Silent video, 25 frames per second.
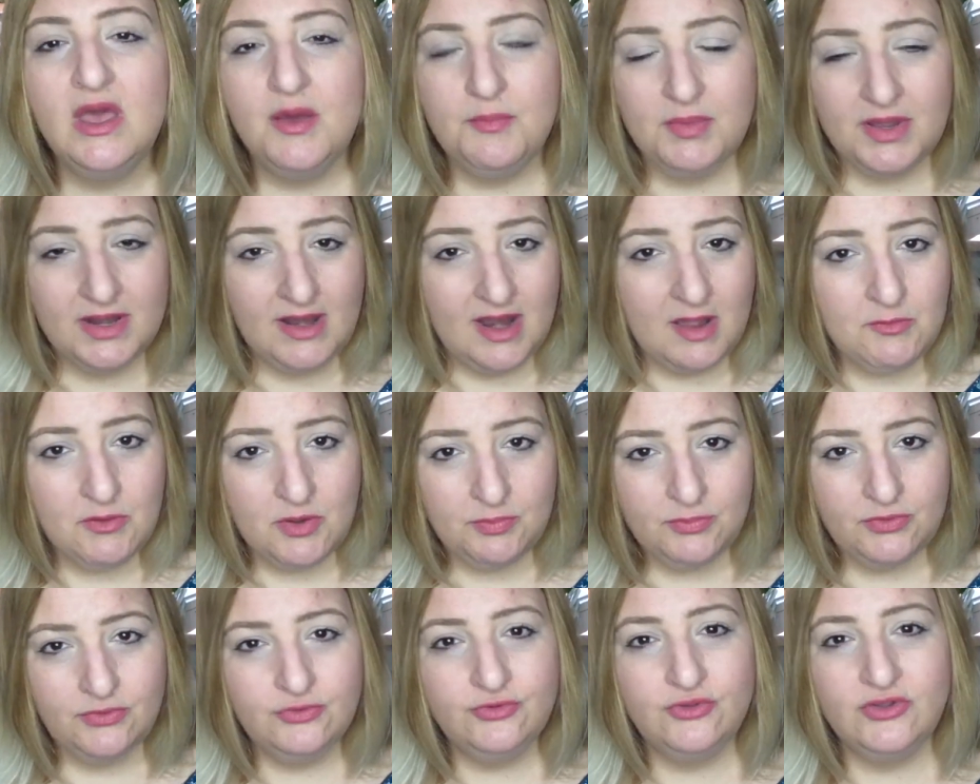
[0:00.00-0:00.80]
Parliamo
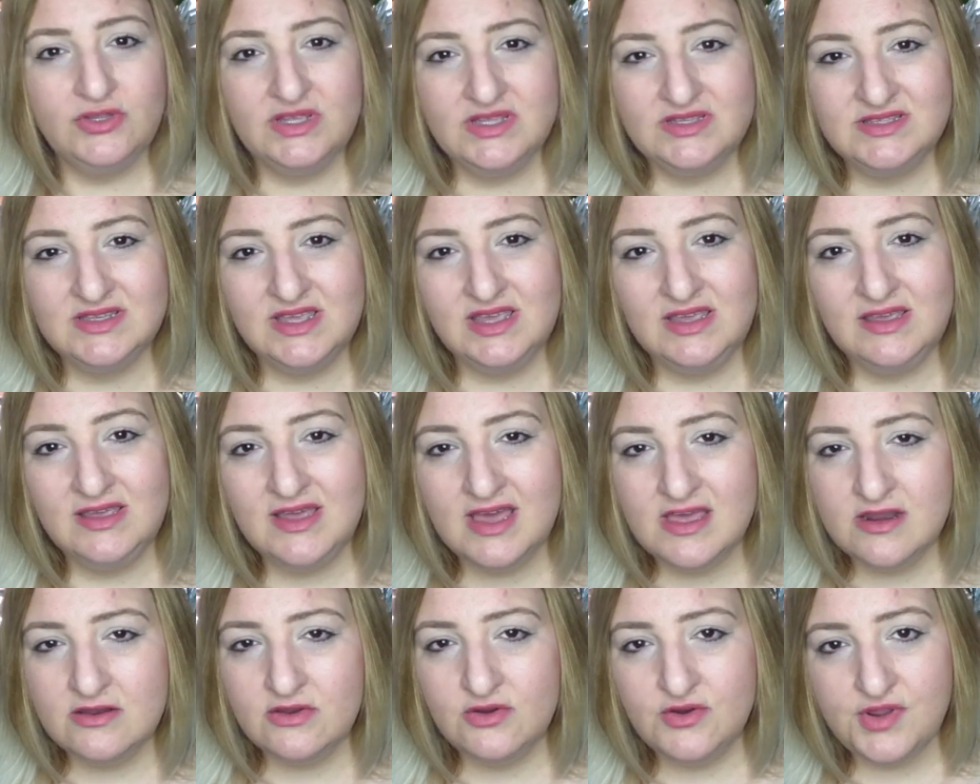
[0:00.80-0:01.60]
appunto di
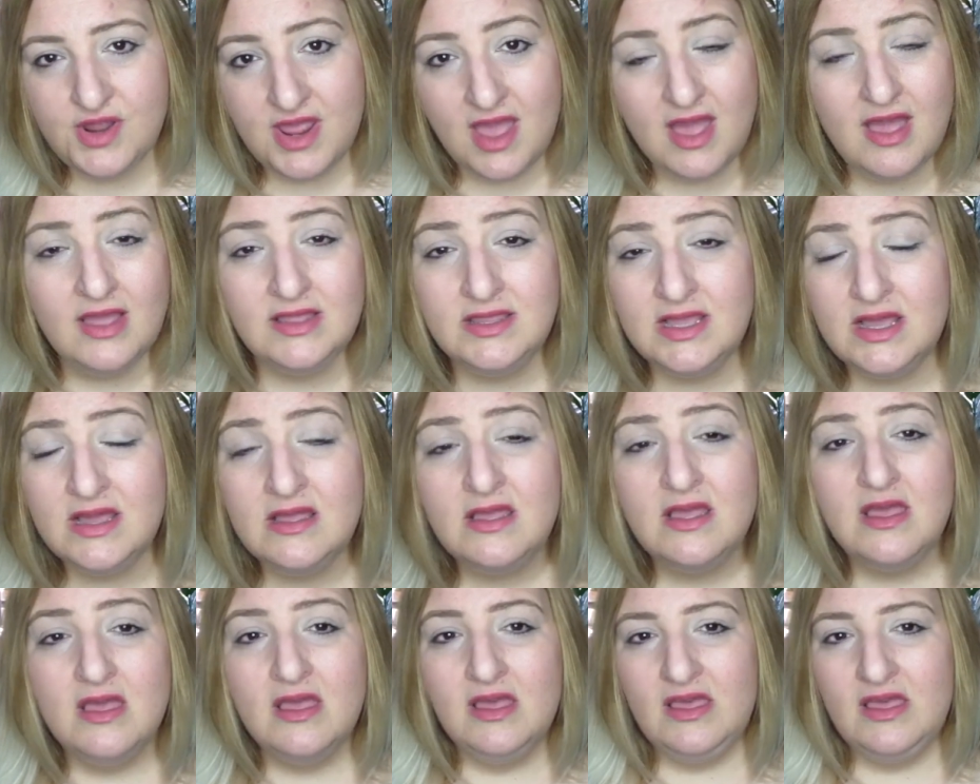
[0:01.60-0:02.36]
skincare coreana,